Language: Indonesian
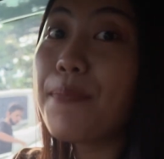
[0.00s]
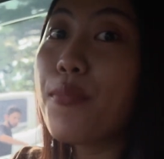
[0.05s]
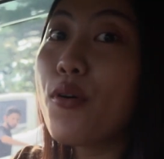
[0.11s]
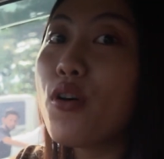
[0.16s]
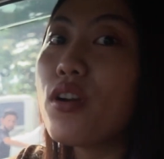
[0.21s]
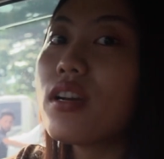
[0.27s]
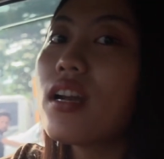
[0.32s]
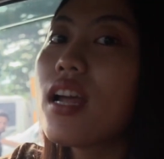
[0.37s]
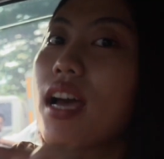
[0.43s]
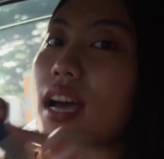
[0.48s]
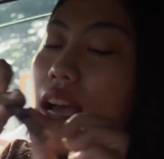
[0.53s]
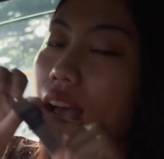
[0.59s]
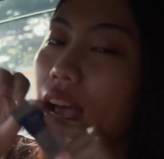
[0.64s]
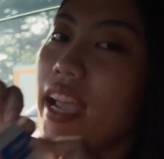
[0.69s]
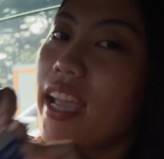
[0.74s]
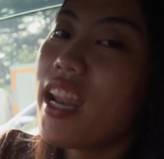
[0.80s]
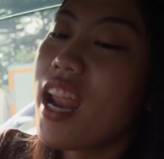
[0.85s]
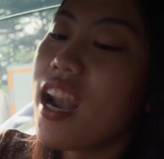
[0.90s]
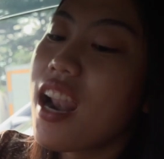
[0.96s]
pun
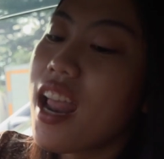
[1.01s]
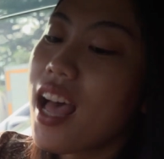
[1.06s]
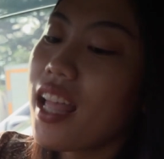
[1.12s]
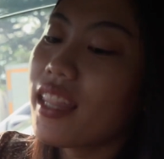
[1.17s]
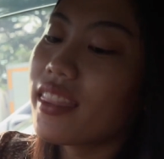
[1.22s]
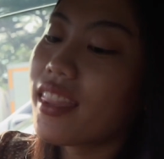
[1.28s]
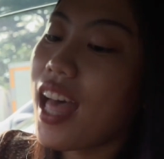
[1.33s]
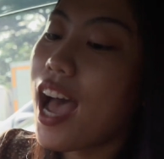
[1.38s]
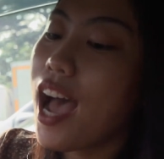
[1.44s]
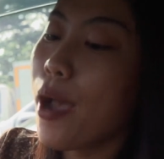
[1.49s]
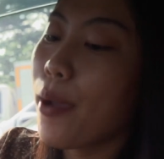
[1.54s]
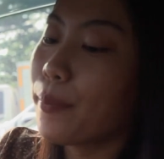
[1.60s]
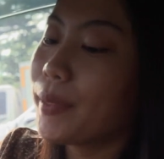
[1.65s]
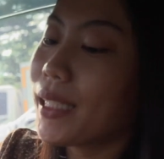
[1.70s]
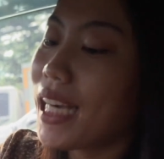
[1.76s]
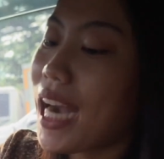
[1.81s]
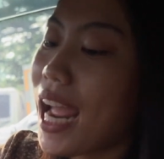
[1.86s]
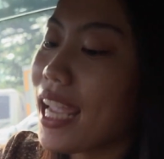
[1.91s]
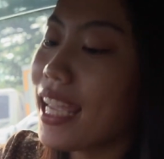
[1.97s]
ini adalah
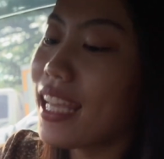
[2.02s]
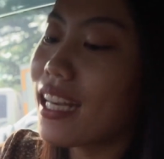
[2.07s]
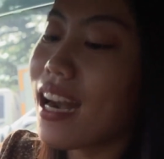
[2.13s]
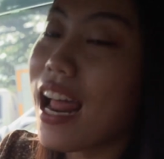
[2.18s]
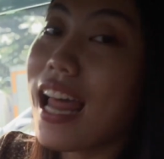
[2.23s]
tahap terakhir